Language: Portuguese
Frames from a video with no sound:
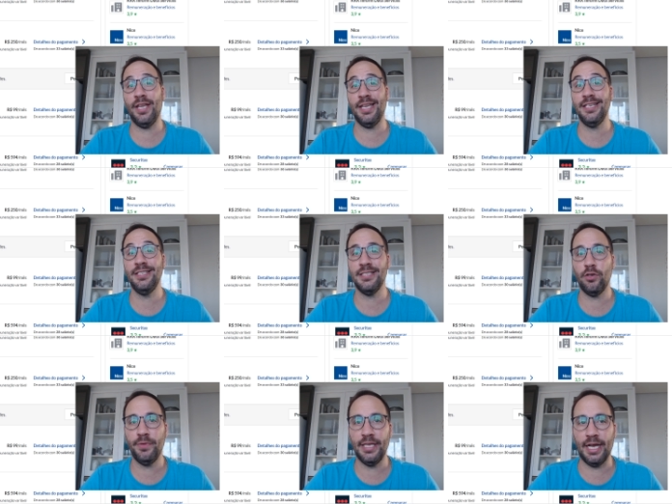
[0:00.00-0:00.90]
em
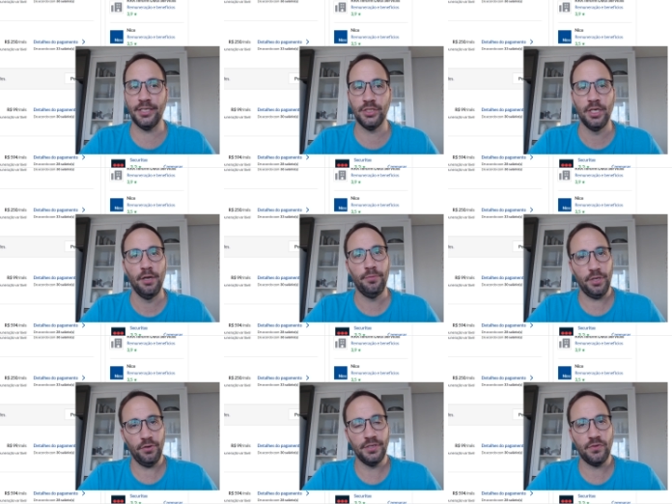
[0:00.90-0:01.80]
insalubridade,
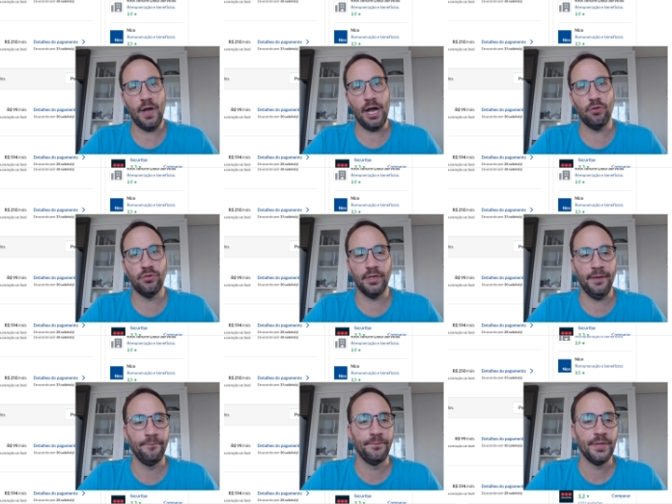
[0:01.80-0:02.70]
porque o risco é alto, né?
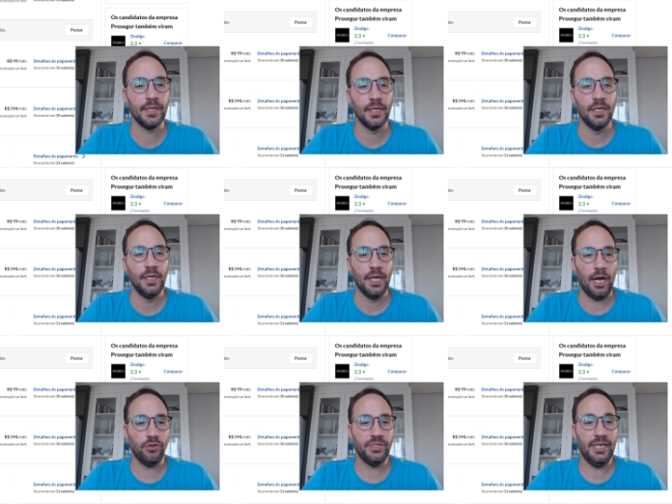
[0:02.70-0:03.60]

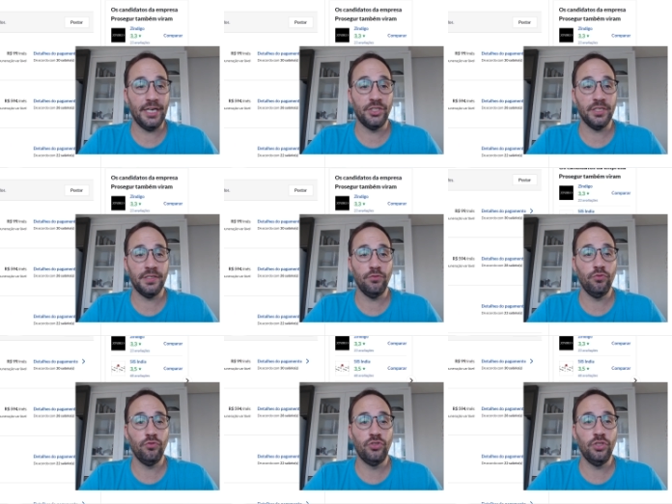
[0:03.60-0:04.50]
Auxiliar de
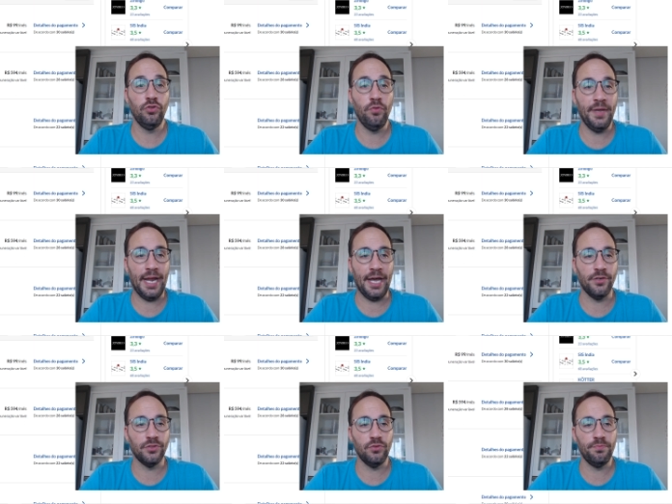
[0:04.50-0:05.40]
gestão de
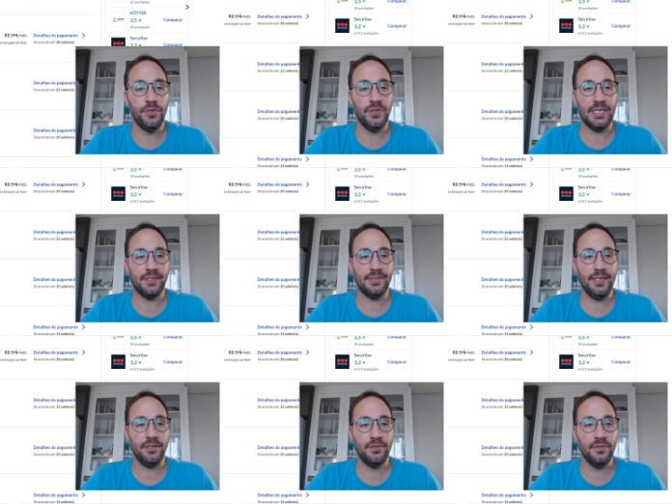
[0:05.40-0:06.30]
numerários
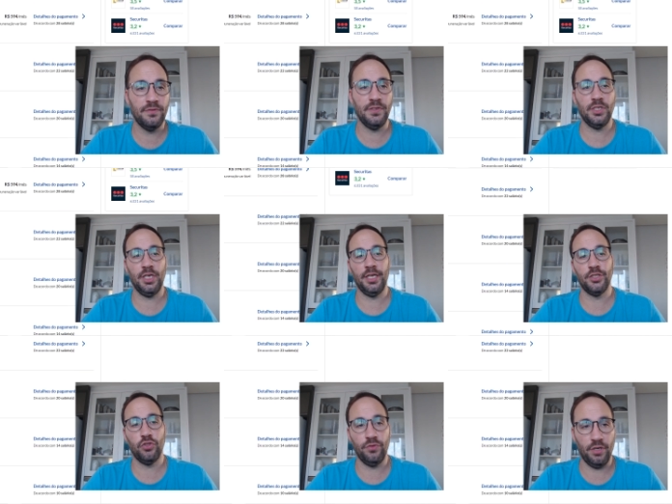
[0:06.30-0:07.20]
1.700,
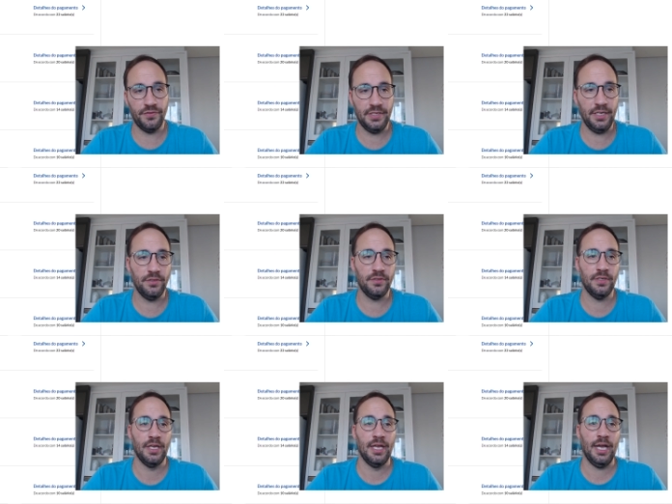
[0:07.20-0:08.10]
vigilante 1.900,
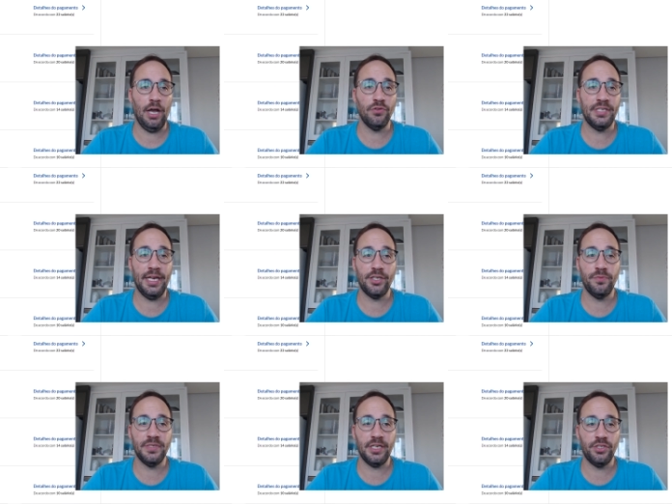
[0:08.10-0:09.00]
auxiliar
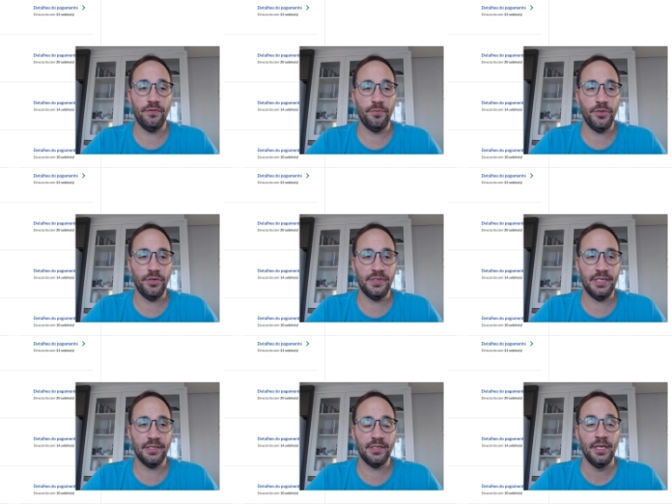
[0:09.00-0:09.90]
administrativo
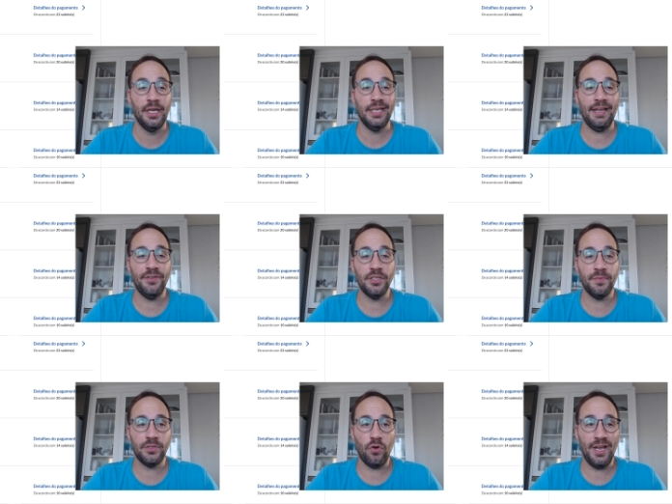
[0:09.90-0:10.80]
1.800. Tá, Vinícius,
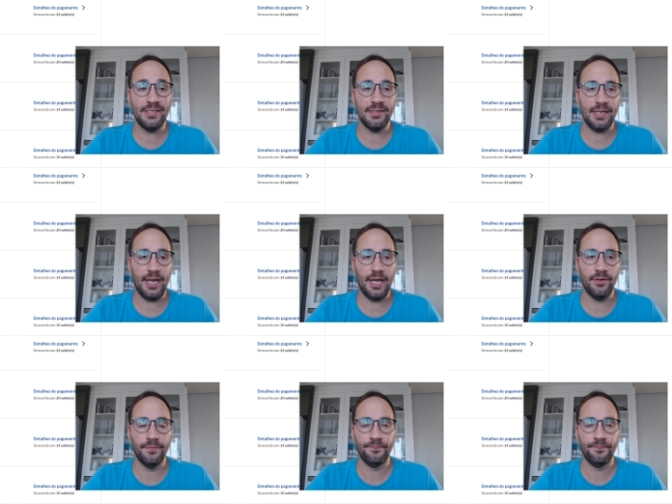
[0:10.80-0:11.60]
mas qual é esse salário?